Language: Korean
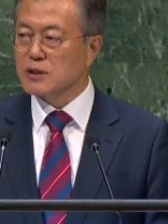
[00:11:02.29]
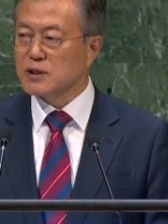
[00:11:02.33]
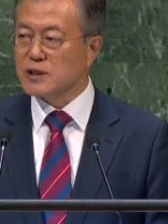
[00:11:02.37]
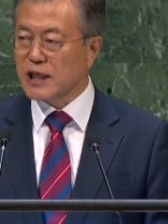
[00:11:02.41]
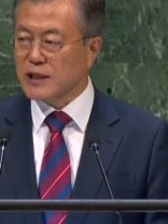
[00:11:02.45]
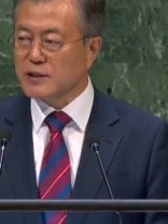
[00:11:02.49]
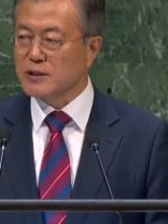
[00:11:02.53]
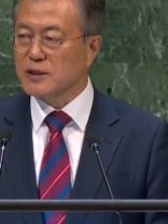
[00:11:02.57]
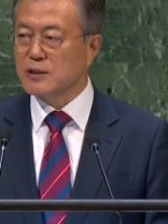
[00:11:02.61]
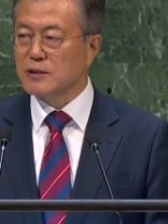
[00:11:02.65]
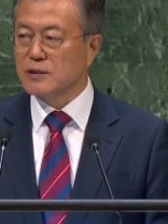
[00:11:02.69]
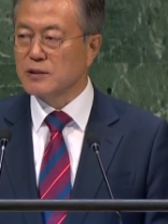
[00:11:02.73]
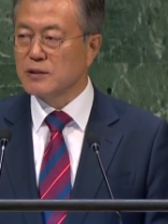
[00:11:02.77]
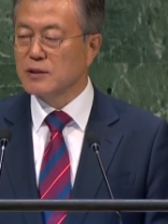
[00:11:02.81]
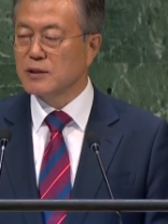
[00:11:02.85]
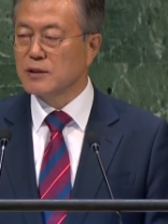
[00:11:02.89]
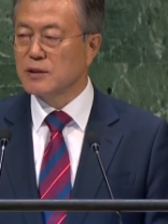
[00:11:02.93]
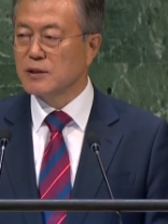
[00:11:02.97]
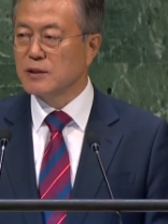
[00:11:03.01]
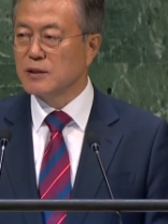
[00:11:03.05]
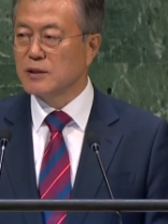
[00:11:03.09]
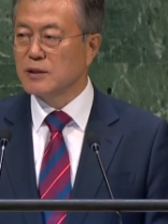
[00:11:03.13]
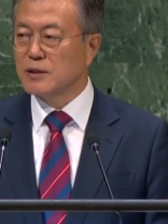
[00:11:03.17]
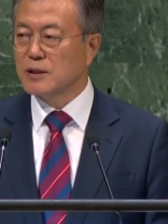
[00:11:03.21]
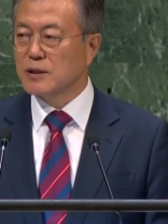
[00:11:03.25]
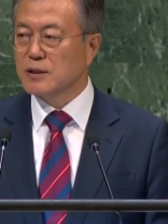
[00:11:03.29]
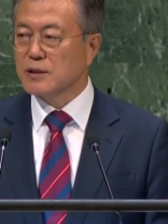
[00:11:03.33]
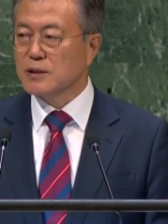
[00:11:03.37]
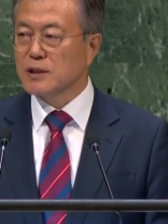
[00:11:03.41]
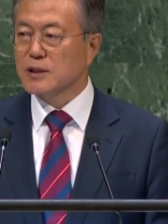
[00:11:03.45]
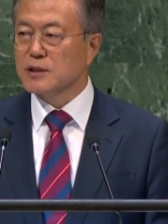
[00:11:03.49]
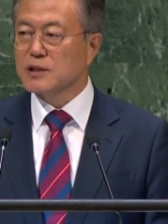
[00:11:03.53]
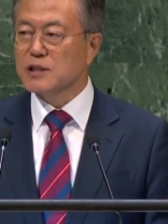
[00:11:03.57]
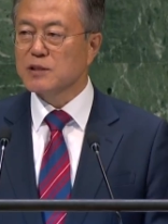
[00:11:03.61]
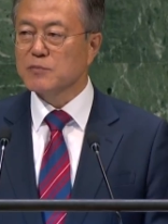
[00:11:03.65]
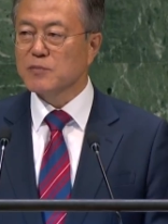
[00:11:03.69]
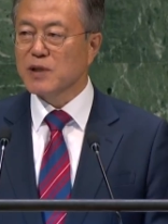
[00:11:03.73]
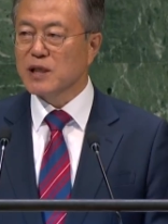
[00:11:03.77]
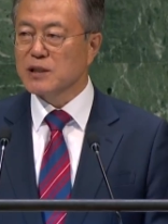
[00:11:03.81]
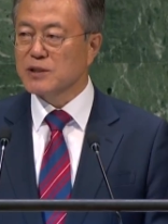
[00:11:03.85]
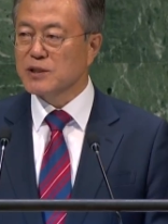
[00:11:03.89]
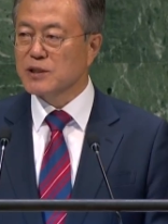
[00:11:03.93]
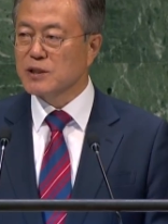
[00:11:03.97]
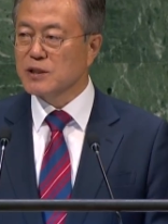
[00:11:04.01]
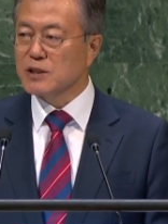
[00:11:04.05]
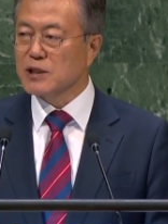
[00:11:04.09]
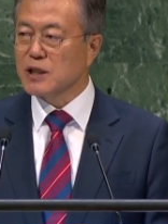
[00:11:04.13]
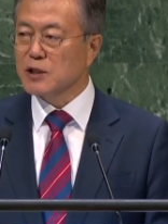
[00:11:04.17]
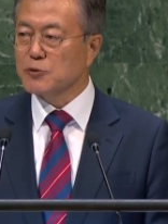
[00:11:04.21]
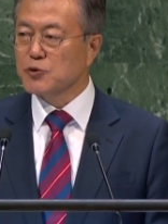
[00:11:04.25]
쌀을 극심한
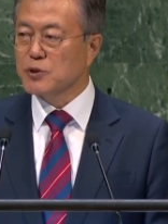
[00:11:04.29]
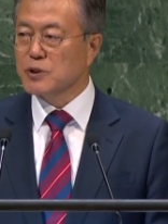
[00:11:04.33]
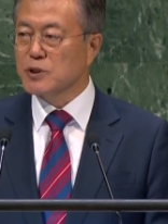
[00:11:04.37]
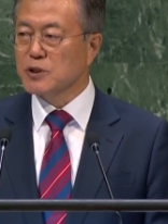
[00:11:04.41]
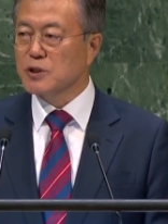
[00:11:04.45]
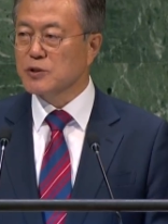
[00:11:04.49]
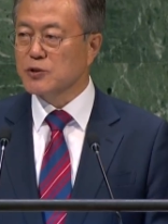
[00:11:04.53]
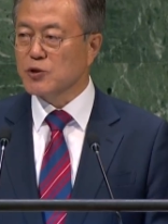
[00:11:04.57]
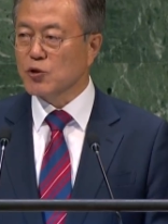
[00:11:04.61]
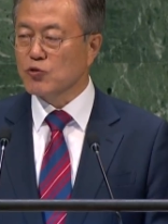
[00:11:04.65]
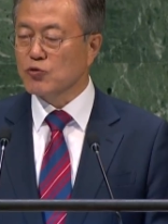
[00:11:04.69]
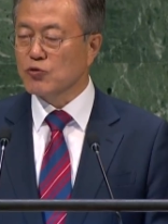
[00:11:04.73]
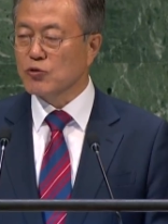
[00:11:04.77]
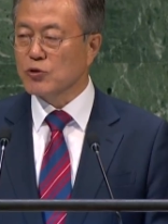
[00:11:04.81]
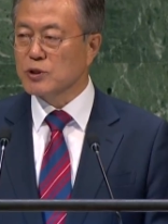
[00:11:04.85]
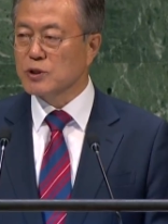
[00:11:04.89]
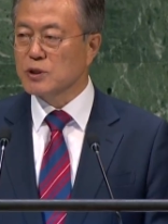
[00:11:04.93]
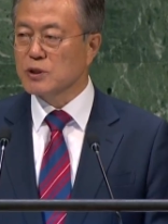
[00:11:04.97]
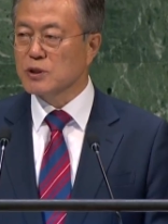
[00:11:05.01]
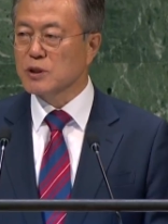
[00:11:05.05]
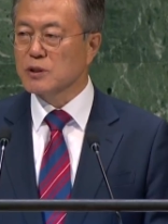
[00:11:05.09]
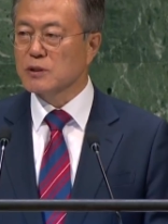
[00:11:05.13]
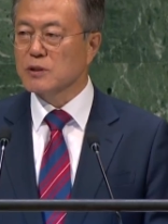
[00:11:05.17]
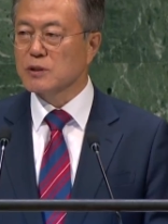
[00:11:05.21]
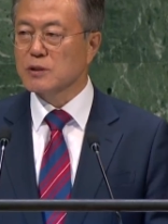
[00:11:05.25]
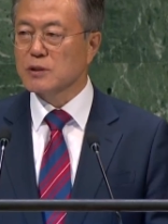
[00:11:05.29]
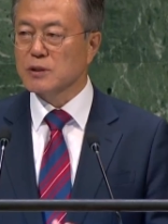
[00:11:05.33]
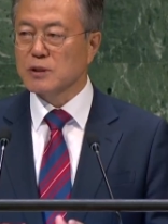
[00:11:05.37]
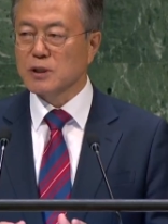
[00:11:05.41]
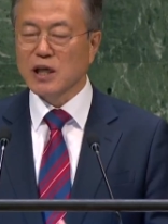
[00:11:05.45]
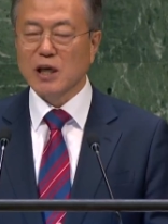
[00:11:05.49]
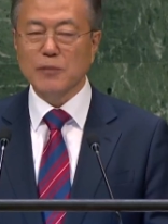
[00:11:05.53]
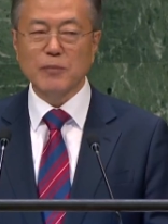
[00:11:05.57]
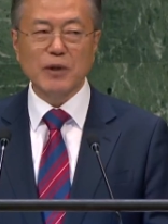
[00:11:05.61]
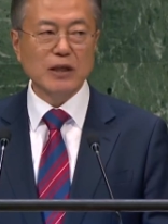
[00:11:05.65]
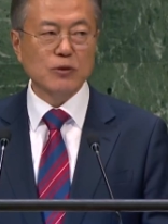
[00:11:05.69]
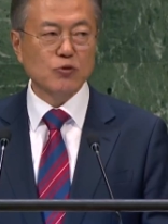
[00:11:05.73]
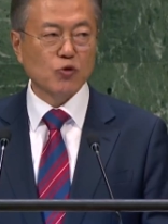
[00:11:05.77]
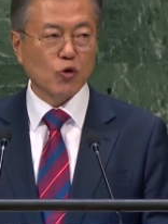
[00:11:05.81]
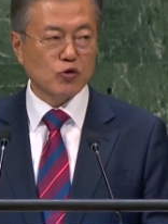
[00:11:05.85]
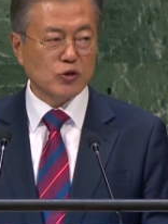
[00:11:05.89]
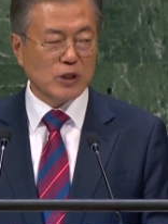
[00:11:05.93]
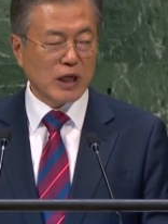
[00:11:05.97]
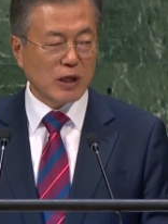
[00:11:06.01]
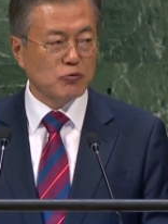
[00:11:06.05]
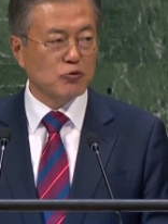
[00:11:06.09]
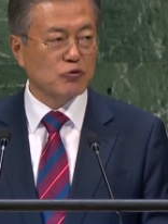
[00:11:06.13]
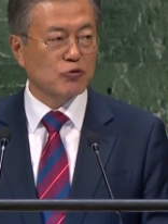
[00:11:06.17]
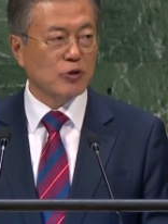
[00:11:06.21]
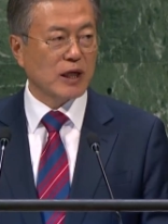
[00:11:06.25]
식량위기를 겪고 있는
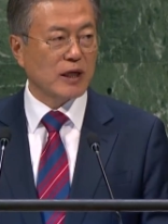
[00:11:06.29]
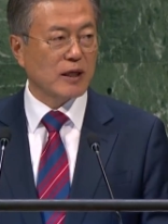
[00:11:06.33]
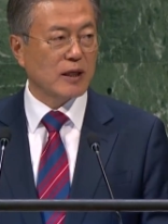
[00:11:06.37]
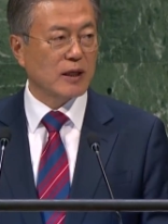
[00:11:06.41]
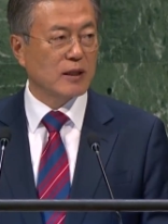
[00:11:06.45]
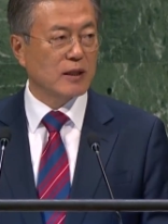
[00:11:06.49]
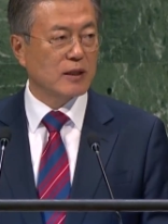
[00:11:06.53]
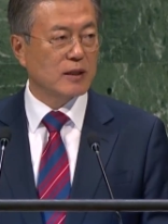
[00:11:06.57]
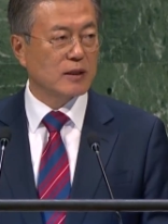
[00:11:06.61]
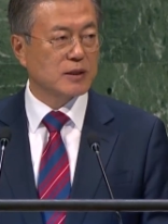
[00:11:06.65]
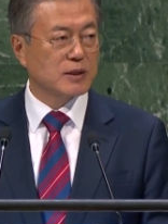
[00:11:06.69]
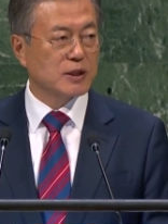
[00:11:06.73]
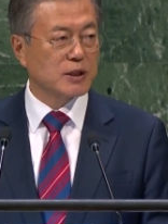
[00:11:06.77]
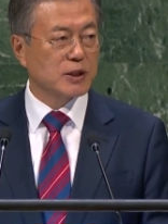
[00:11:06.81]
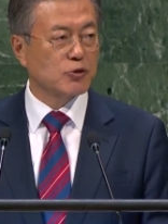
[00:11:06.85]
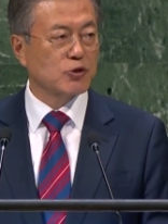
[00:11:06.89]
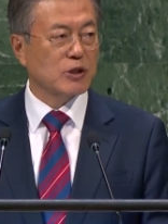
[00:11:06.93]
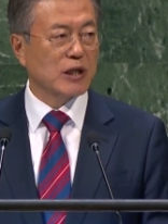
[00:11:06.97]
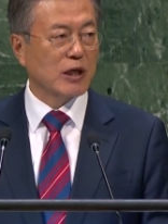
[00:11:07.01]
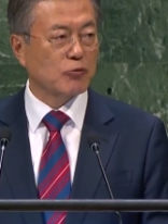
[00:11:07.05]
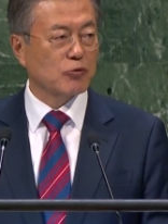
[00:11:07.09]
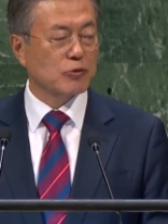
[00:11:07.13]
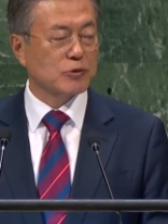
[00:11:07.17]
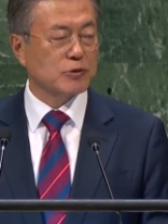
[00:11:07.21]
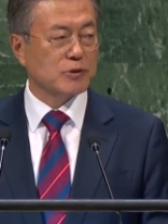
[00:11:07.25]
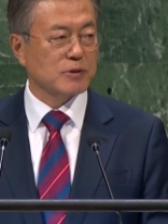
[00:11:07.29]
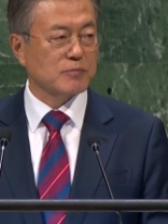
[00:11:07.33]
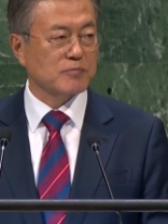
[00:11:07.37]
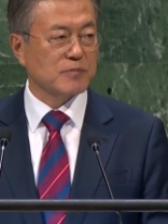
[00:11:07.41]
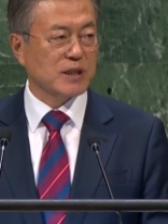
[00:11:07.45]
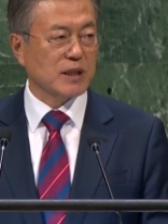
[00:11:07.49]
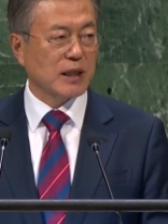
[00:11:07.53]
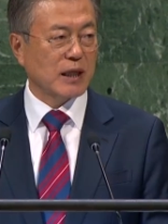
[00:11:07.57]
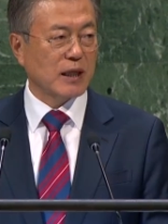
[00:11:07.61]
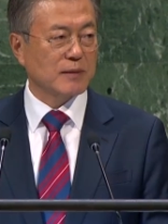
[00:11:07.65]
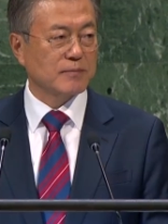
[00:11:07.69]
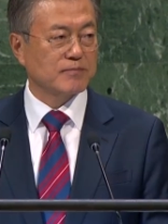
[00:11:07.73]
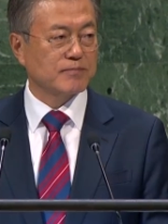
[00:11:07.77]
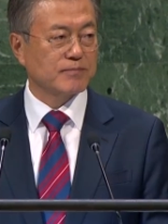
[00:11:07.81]
개발도상국에 지원하고 있습니다.